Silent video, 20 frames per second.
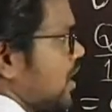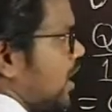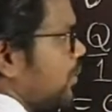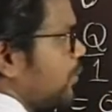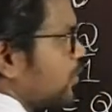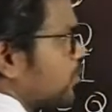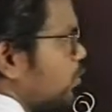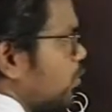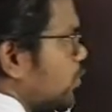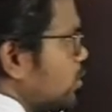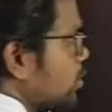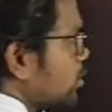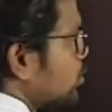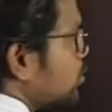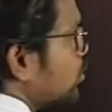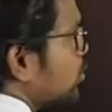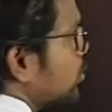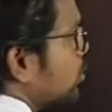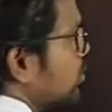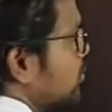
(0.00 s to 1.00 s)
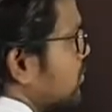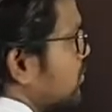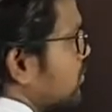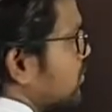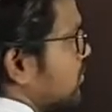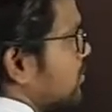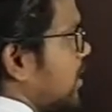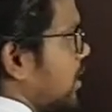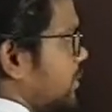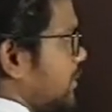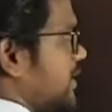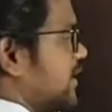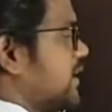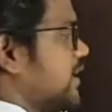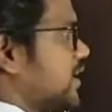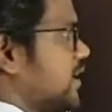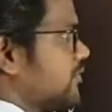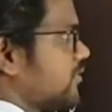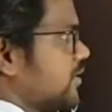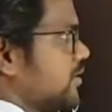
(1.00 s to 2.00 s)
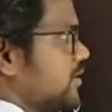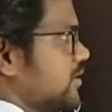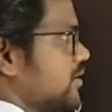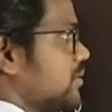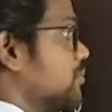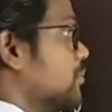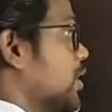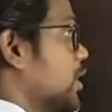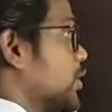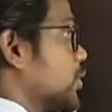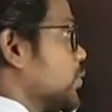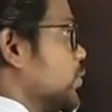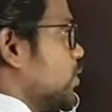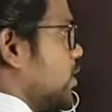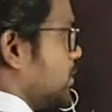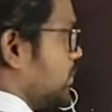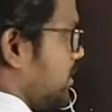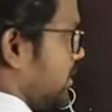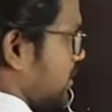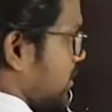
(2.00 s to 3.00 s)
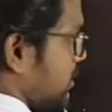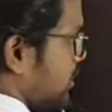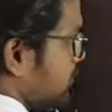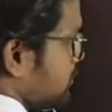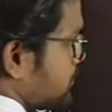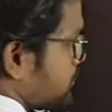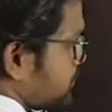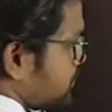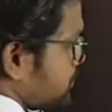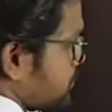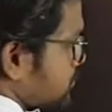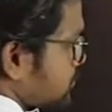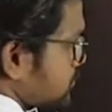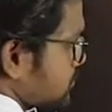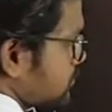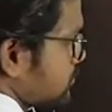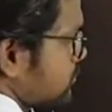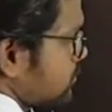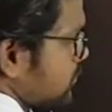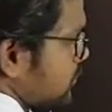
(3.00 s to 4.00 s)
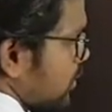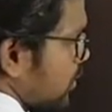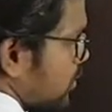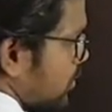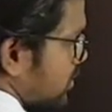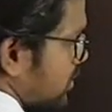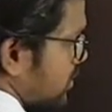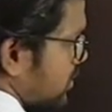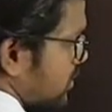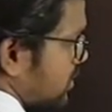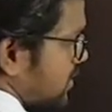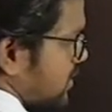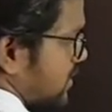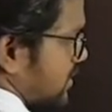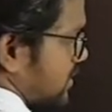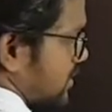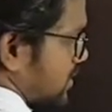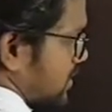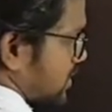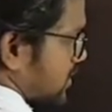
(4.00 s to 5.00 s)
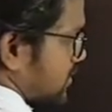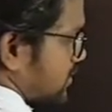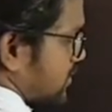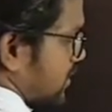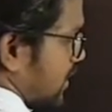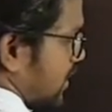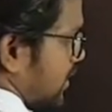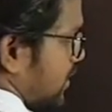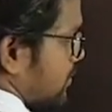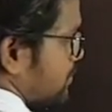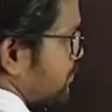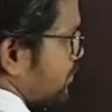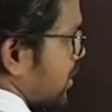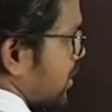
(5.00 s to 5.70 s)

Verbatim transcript: அப்போ ஒரு கூலும் அப்படின்னா என்னவா மாறும் அப்படின்னா இது இருக்குது இல்லையா